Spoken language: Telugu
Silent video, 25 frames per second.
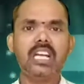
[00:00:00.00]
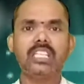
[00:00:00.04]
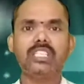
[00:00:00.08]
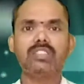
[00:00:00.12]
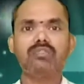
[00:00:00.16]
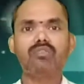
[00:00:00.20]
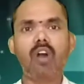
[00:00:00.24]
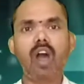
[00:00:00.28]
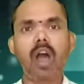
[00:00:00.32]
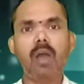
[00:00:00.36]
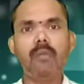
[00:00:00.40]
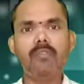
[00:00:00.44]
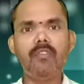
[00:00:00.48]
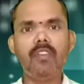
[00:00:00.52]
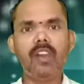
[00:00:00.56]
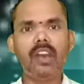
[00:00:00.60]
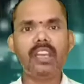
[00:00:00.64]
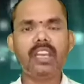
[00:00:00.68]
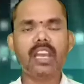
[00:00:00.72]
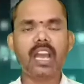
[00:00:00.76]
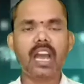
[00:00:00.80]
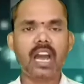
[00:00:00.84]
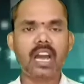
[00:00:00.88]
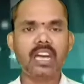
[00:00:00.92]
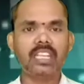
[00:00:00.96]
స్వామివారి
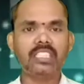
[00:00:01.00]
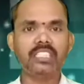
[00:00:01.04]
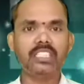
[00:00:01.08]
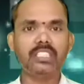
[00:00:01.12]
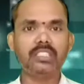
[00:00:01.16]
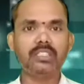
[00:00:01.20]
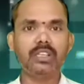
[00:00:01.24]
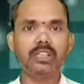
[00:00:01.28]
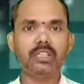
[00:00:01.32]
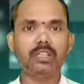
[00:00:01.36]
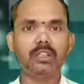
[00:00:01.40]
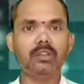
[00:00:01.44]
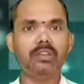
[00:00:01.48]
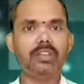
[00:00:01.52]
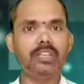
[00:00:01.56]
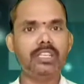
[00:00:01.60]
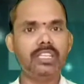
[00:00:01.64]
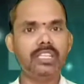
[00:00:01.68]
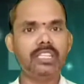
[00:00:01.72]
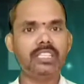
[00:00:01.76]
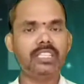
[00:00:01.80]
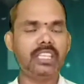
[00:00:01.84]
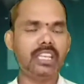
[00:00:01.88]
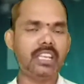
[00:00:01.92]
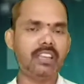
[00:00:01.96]
ఆశీస్సులతో
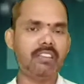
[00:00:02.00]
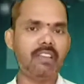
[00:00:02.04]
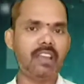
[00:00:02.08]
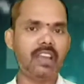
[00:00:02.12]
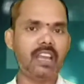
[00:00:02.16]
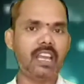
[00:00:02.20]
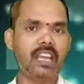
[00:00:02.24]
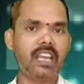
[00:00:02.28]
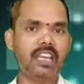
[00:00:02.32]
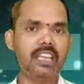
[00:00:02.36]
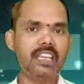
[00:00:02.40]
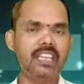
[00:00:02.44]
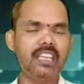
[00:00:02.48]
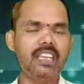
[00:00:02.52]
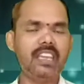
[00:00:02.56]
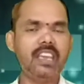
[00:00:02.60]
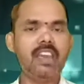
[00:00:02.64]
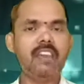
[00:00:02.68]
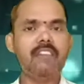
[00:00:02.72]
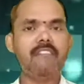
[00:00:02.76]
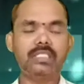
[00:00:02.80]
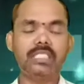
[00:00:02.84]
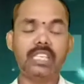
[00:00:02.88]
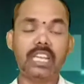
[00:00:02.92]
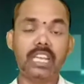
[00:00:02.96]
ఇంటికి తిరిగి వెళ్లాలని
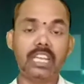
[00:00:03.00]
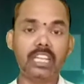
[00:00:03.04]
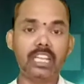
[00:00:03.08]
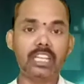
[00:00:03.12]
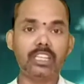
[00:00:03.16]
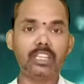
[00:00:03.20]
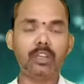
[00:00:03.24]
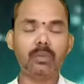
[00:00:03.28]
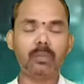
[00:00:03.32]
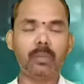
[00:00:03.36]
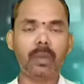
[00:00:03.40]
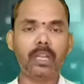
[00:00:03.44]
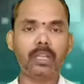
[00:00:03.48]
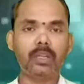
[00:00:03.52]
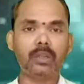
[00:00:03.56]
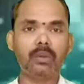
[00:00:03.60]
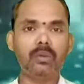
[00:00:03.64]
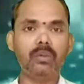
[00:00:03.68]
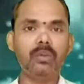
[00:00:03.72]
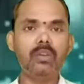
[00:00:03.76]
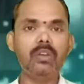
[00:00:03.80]
సరదాతో పాటు